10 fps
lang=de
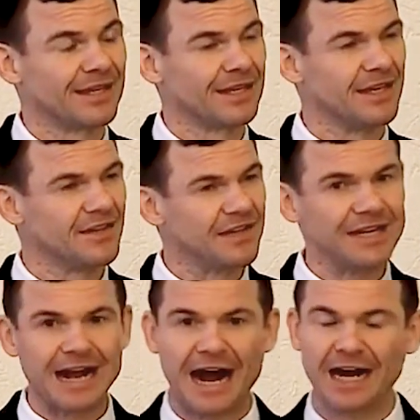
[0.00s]
die
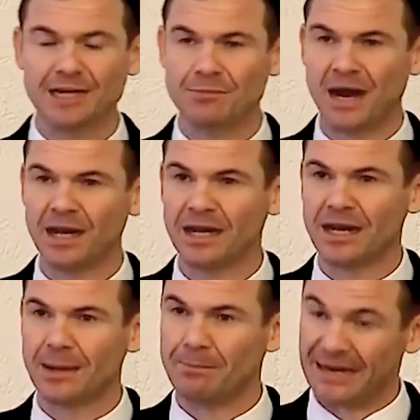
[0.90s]
sich einmal
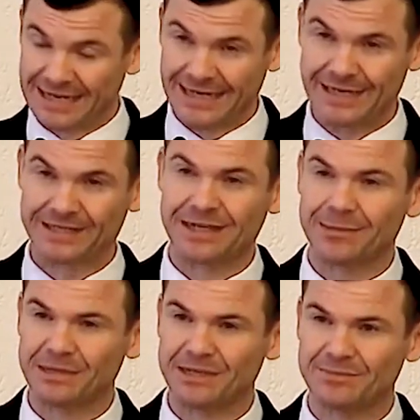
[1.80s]
bekehrt
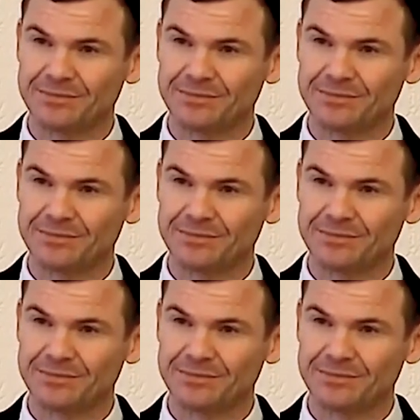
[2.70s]
haben,